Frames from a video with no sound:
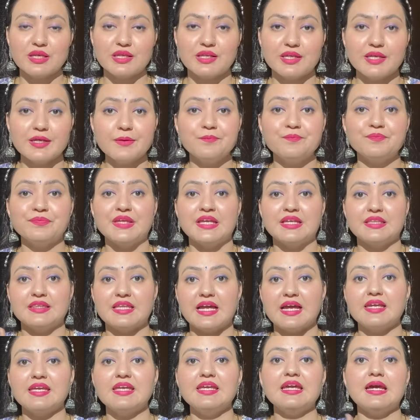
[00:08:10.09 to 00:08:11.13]
के लिए
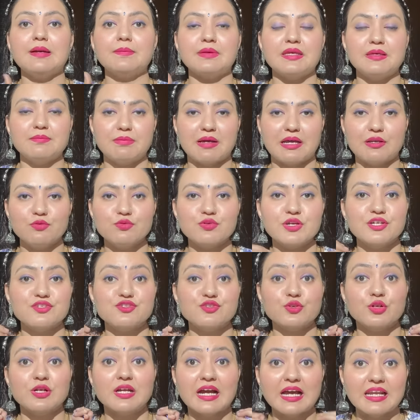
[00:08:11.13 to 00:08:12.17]
ताकि आपके बालों का
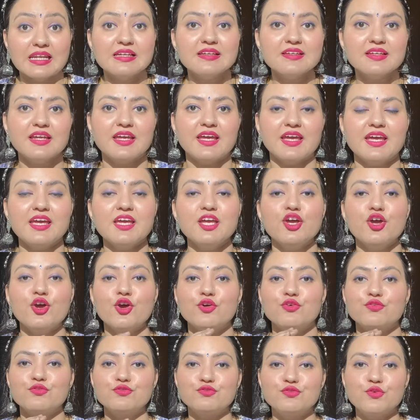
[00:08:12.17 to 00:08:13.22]
जो कलर है
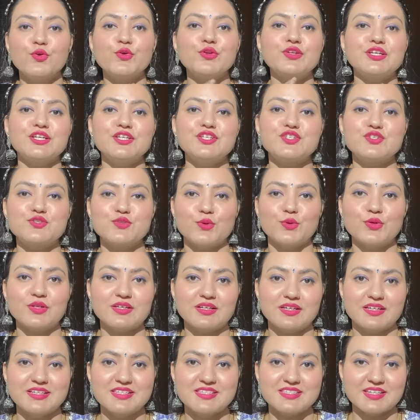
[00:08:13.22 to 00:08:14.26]
वो रिस्टोर
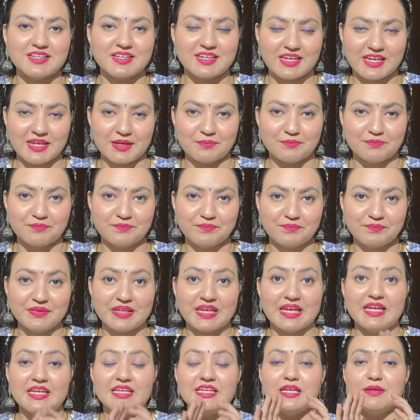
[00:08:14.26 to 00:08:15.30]
कर सके
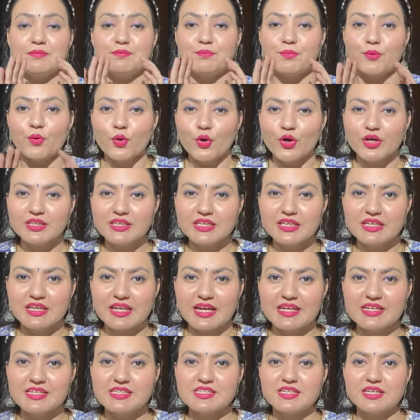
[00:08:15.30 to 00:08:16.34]
ये बहुत ही
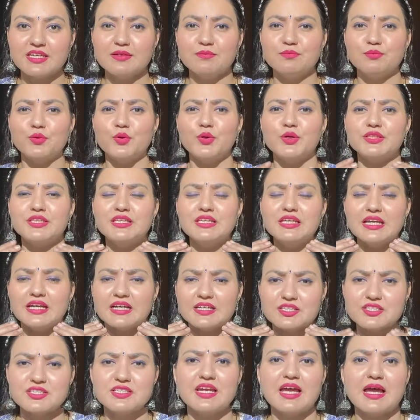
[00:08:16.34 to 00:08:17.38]
लाइट है बहुत ही
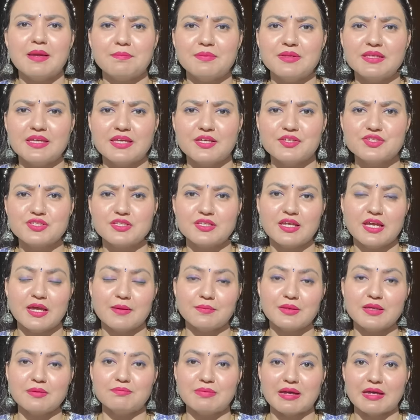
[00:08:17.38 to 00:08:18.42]
अच्छा एप्लीकेशन है
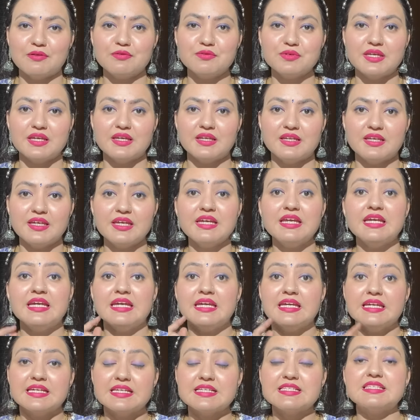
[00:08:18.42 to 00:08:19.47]
आपके बालों के लिए
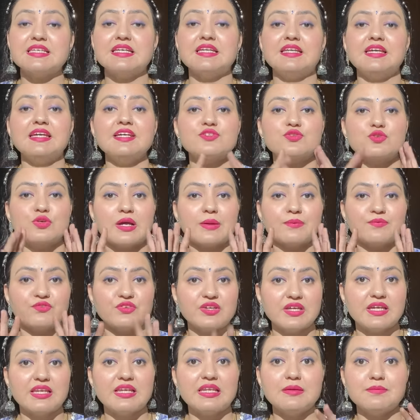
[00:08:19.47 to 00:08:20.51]
इसीलिए इसको आप
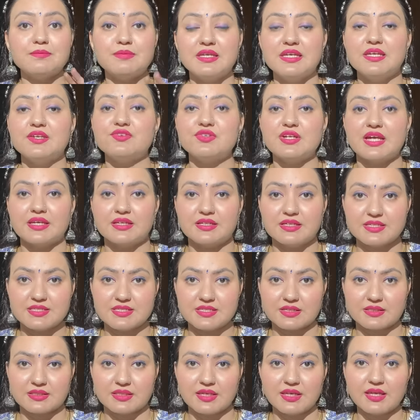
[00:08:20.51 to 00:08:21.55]
वीकली भी ट्राई कर
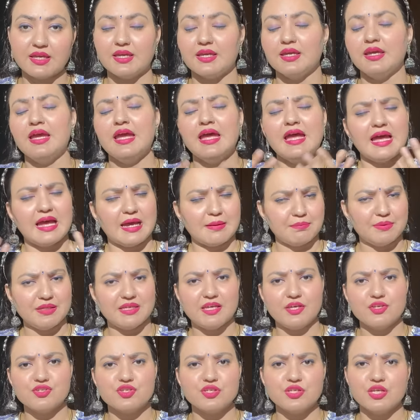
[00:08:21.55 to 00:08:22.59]
सकते हैं
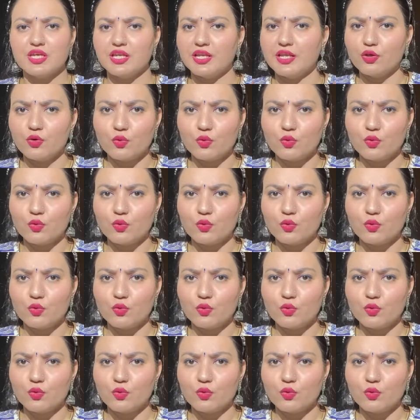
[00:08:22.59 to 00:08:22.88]
एप्लीकेशन के लिए